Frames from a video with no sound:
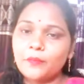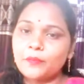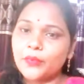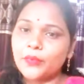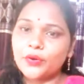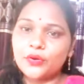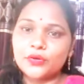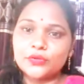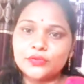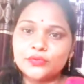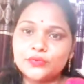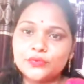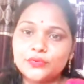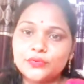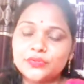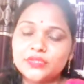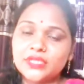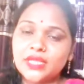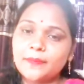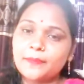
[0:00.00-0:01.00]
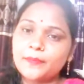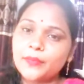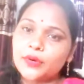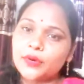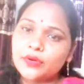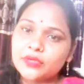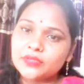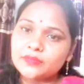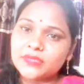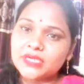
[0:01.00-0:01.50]
बहुत दुख होता है
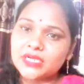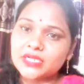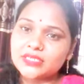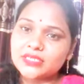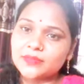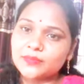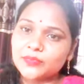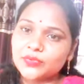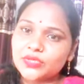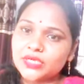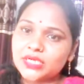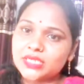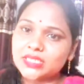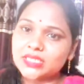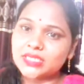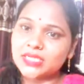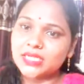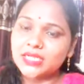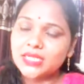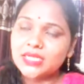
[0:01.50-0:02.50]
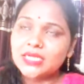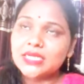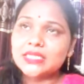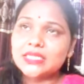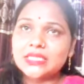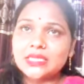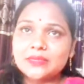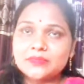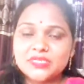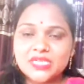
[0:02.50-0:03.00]
बहुत मेहनत हम लोग करते हैं
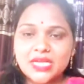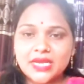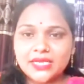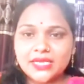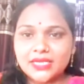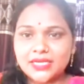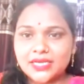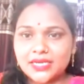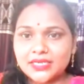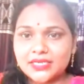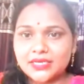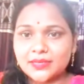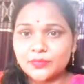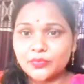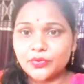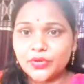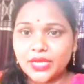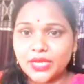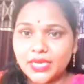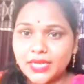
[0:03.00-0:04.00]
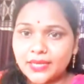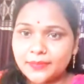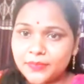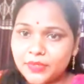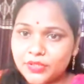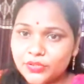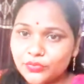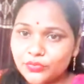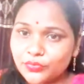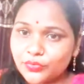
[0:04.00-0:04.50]
तब जाके कहीं हम लोग एक
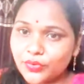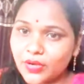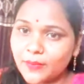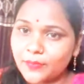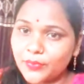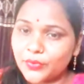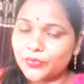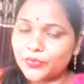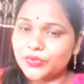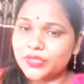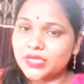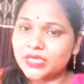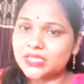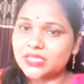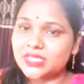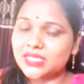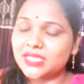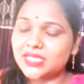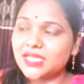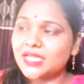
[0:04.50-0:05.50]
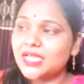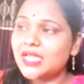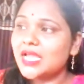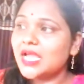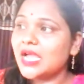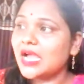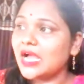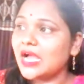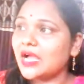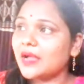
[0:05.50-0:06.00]
वीडियो को अपलोड करते हैं
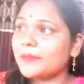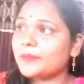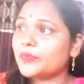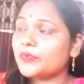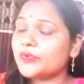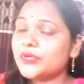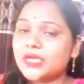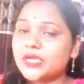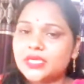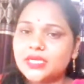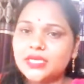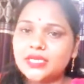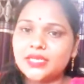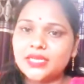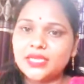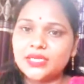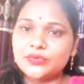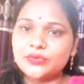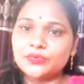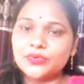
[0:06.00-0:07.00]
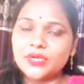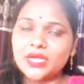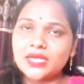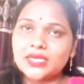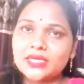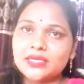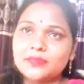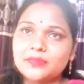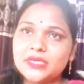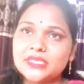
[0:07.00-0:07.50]
आपको यकीन नहीं होगा
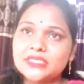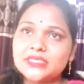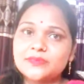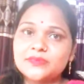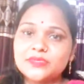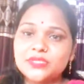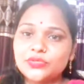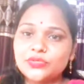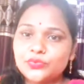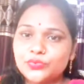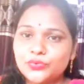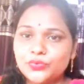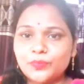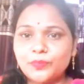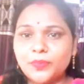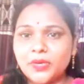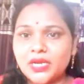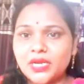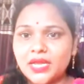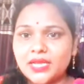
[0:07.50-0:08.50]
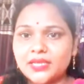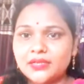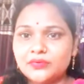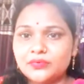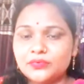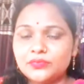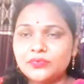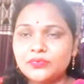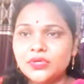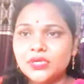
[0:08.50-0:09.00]
कि मैं जब से यूट्यूब पर आई
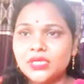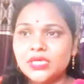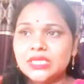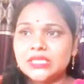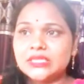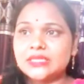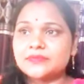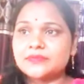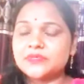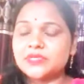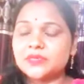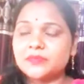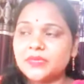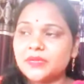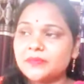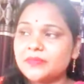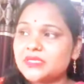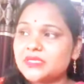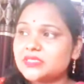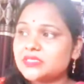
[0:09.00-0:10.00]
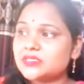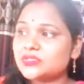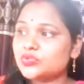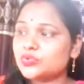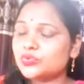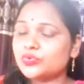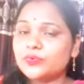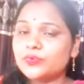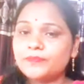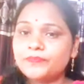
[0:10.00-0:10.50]
हूँ तब से मैं बस जो